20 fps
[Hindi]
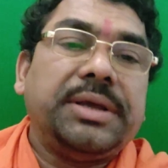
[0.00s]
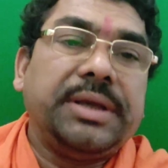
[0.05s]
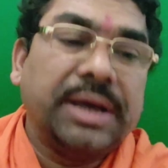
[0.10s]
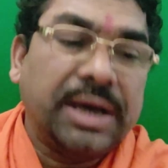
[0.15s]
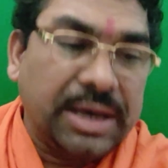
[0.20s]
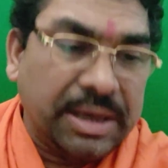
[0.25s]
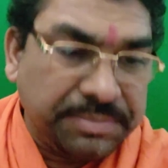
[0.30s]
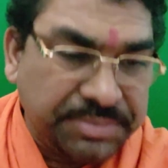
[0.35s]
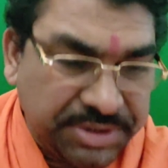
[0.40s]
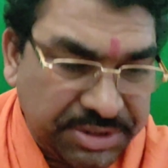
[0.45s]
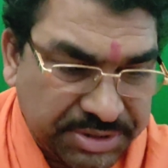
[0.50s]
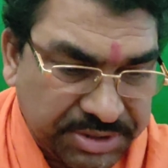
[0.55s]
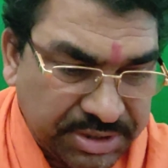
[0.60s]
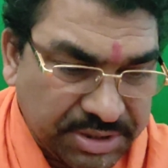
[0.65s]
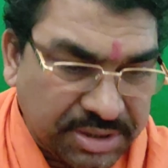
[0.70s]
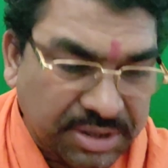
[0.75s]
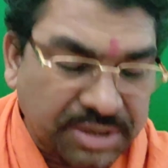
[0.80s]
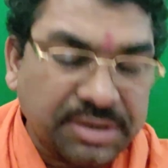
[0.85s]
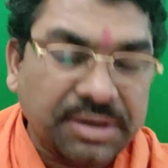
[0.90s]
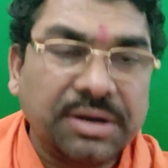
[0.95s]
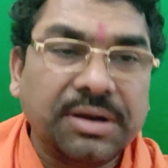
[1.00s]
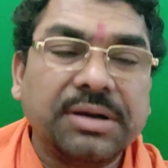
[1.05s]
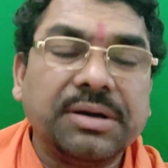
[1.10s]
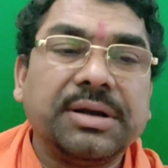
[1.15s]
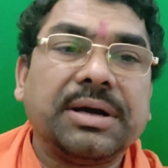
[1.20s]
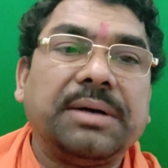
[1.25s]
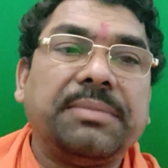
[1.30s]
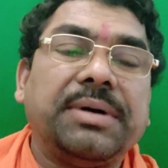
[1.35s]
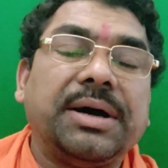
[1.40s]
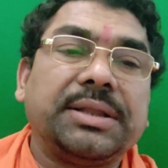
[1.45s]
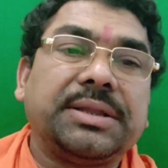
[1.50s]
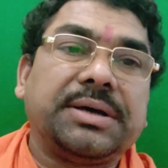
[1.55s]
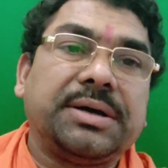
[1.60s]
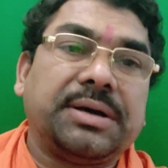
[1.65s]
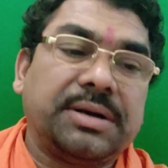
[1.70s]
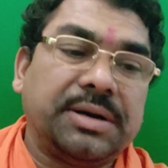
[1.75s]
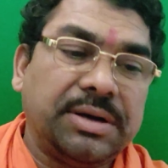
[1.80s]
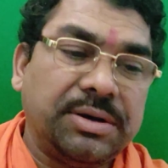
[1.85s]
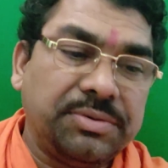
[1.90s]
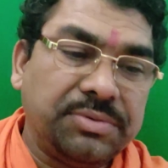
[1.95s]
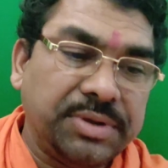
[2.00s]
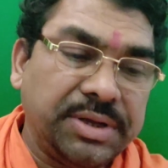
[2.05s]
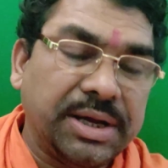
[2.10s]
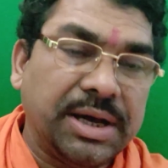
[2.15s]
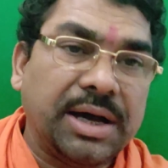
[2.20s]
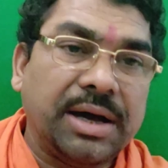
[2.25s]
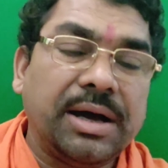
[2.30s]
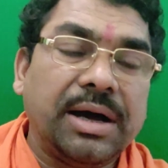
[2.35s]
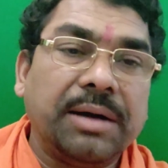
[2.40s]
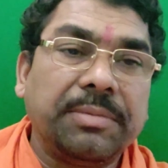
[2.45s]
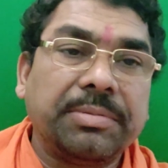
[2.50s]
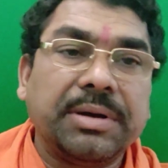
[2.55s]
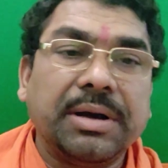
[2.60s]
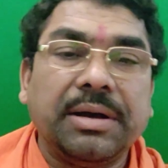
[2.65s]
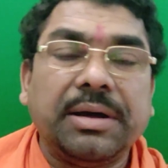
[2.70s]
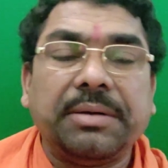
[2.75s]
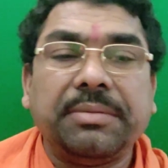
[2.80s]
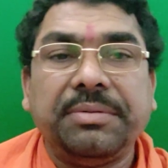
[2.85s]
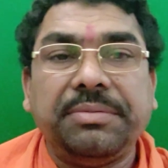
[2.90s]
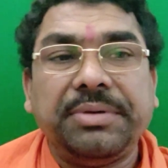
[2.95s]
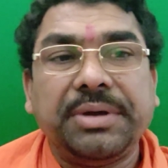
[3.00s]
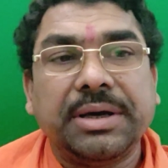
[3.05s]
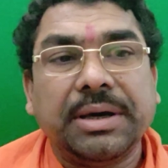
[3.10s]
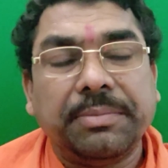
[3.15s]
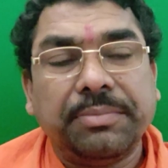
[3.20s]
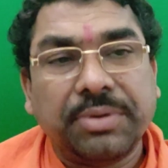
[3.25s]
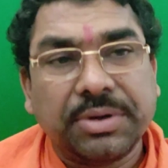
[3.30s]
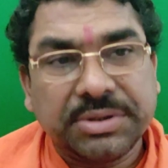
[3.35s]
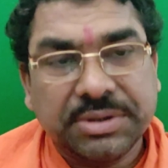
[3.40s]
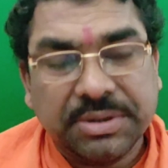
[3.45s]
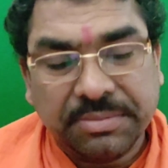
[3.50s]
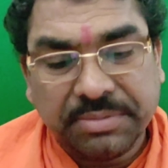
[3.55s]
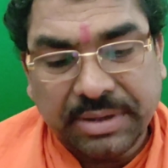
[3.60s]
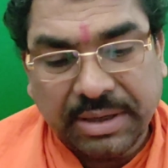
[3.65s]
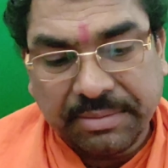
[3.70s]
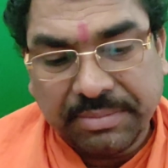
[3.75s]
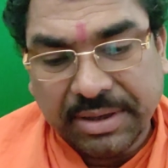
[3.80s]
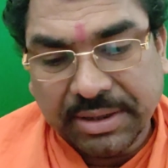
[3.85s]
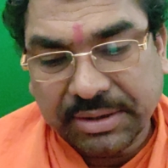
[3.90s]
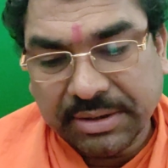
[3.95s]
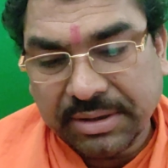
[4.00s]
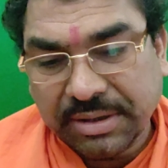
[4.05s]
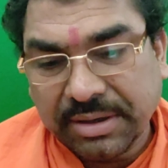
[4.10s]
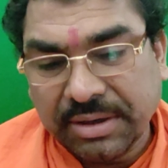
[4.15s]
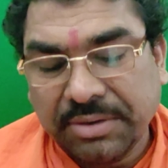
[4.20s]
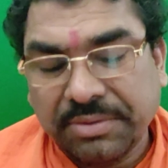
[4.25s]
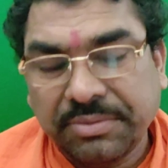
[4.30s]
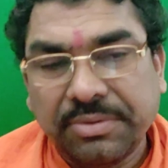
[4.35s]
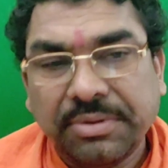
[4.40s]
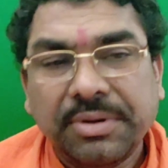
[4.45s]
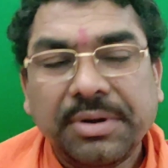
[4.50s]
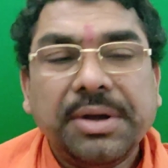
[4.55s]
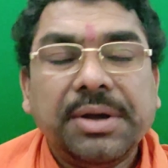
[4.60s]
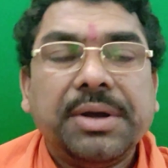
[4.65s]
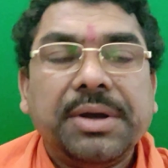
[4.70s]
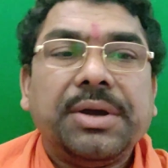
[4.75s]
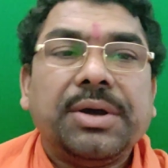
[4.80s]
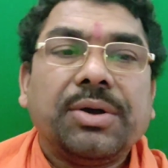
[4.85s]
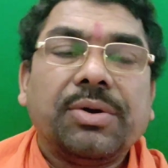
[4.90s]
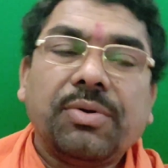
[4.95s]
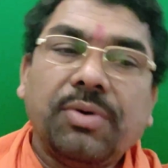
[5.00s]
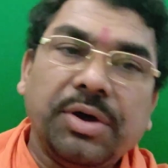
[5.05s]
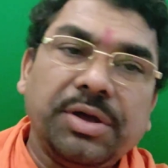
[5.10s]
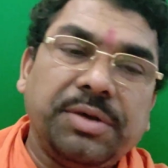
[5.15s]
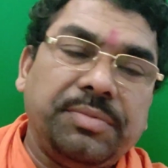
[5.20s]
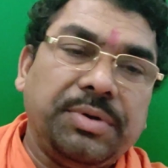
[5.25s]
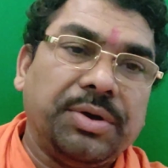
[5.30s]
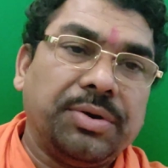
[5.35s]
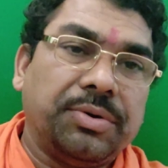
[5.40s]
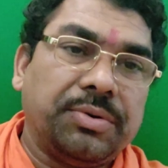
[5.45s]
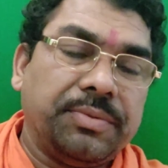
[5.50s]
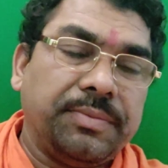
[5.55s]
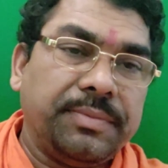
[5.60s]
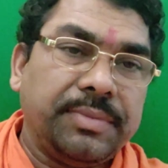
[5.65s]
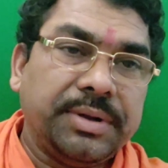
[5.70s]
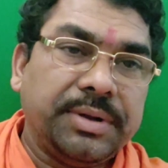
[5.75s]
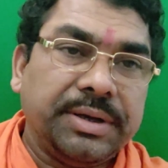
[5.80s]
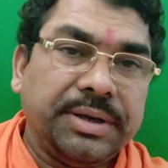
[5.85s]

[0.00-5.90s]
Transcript: या आप जैसे कर्क लग्न का बात कर रहा हूं या आपका यूवी का वृषभ का बात कर रहा हूं कोई भी हो